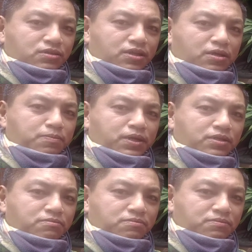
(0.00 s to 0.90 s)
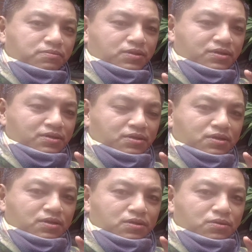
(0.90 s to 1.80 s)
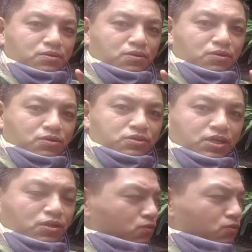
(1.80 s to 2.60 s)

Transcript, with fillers: David or D.